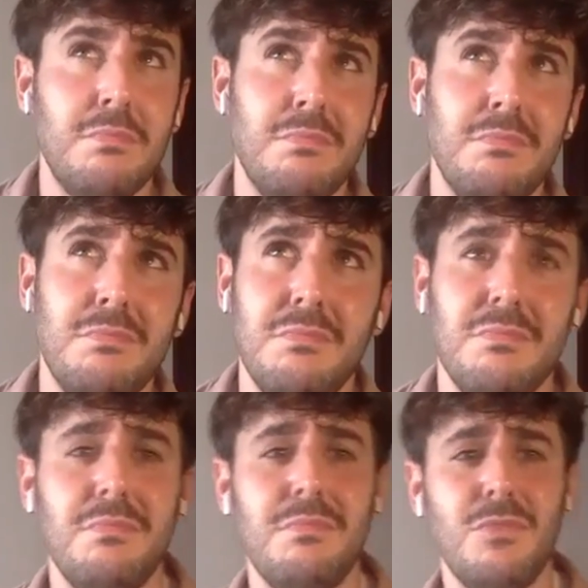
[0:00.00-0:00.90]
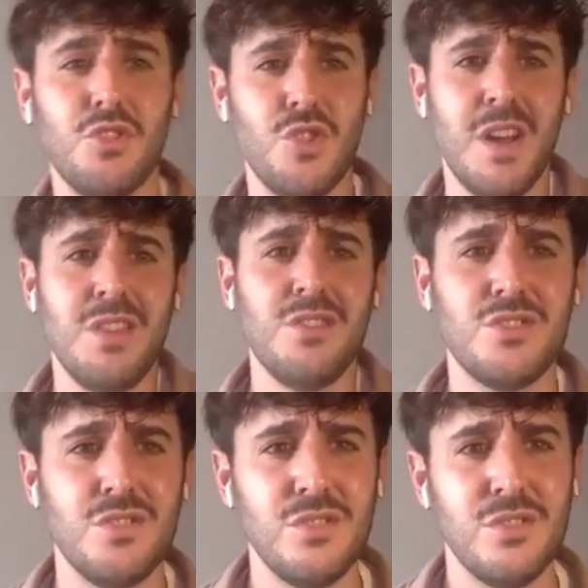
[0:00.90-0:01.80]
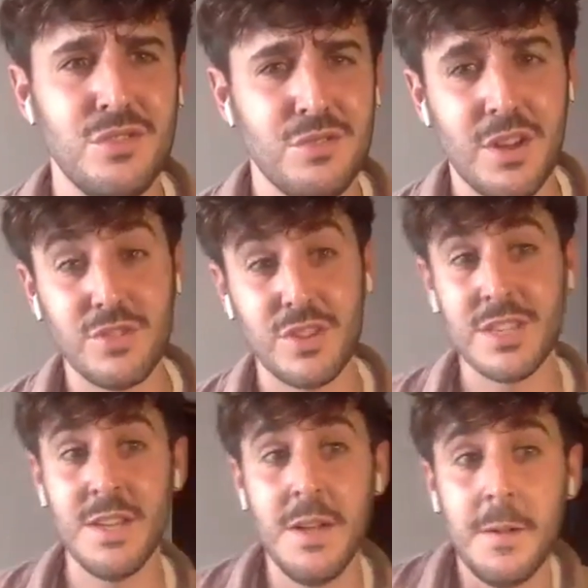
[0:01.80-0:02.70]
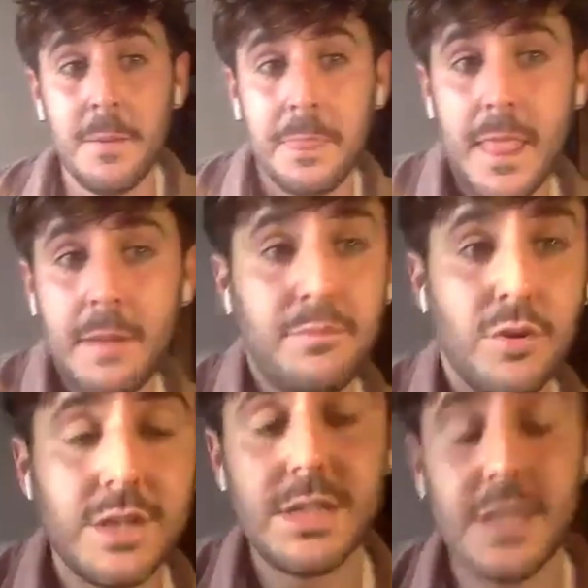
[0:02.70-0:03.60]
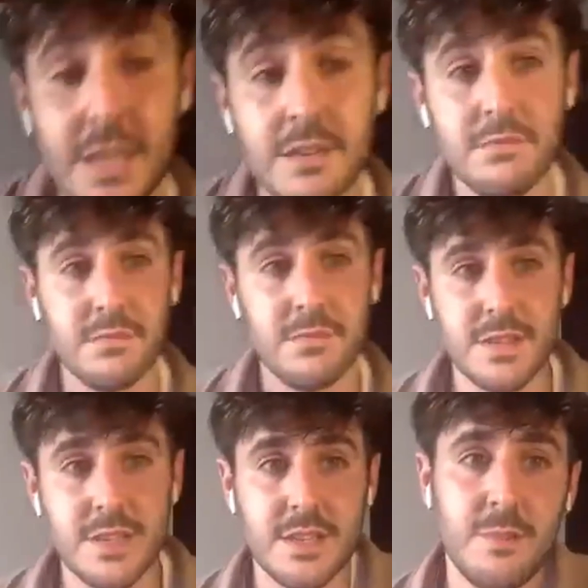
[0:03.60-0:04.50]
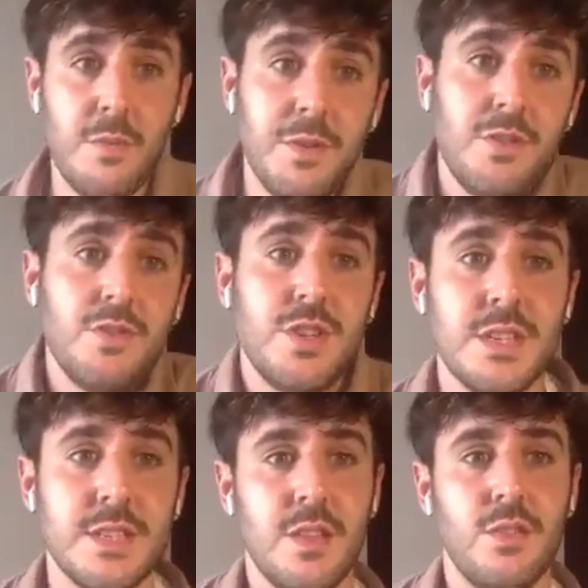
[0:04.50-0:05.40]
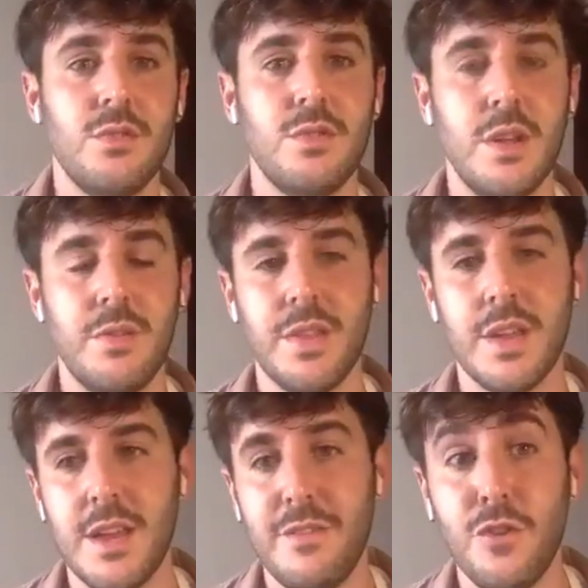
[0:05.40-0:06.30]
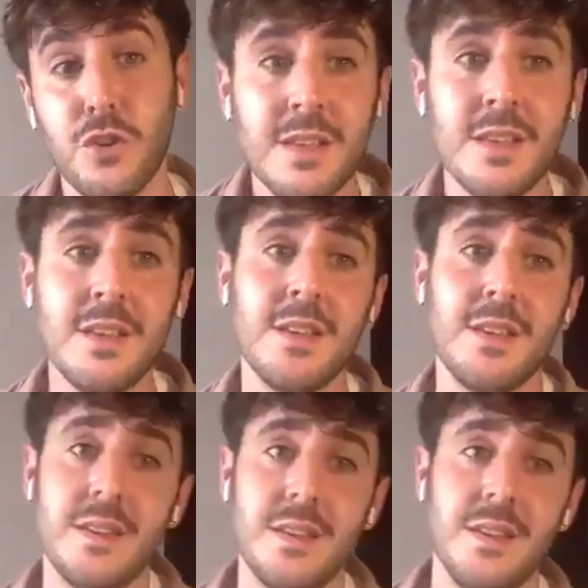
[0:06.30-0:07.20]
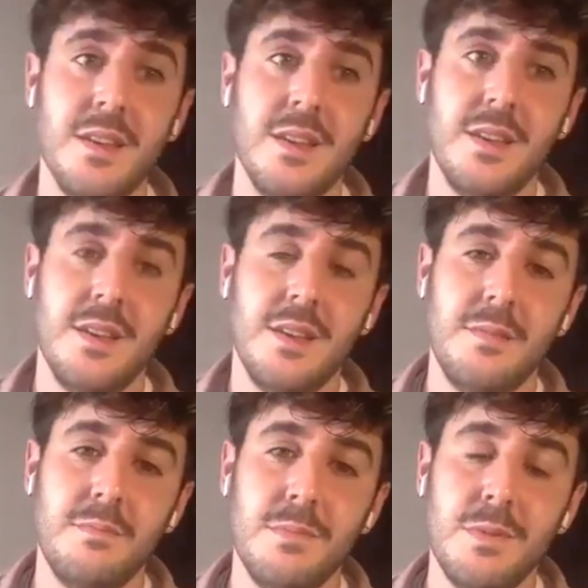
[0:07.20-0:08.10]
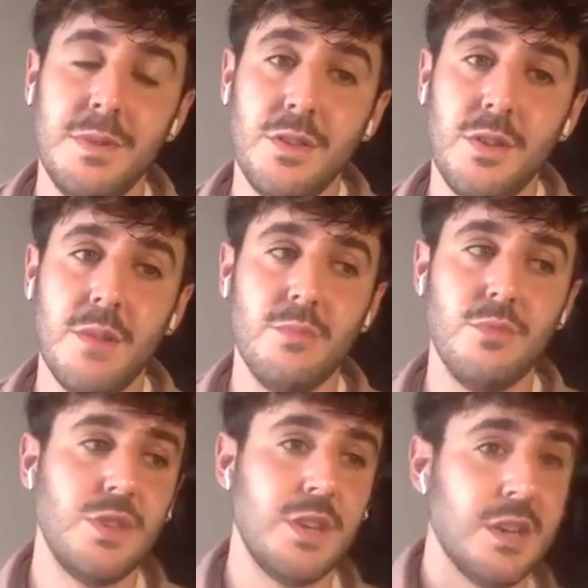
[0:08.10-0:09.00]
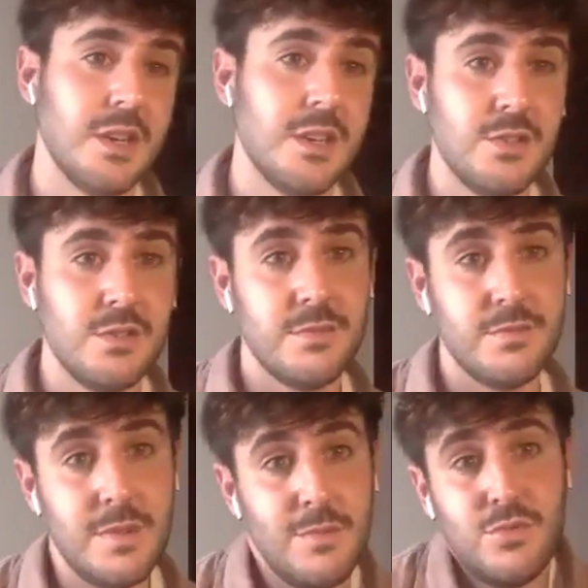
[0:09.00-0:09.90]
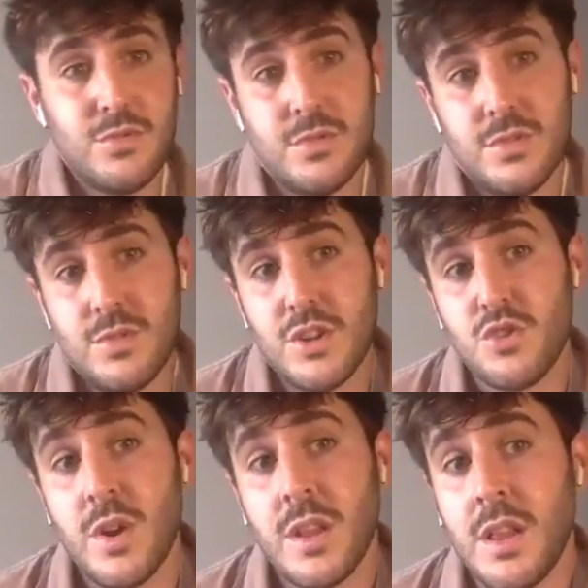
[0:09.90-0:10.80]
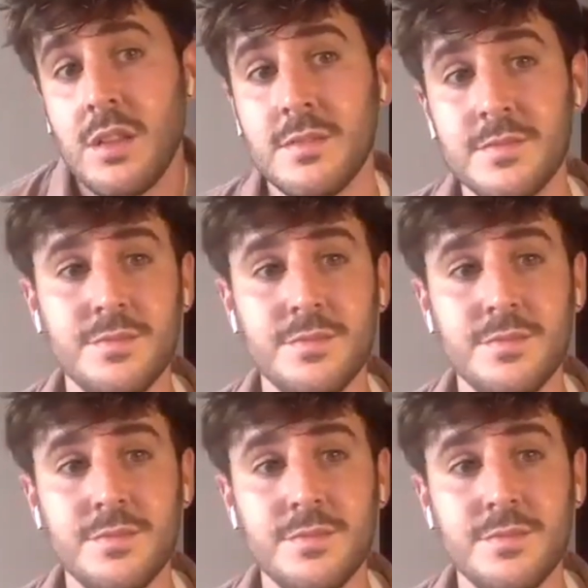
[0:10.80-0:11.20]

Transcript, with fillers: mm, ocho años o una cosa así, pues sí, desde ese momento sí que he estado, la verdad que afortunadamente, viviendo de la música, que es, vamos, es una suerte.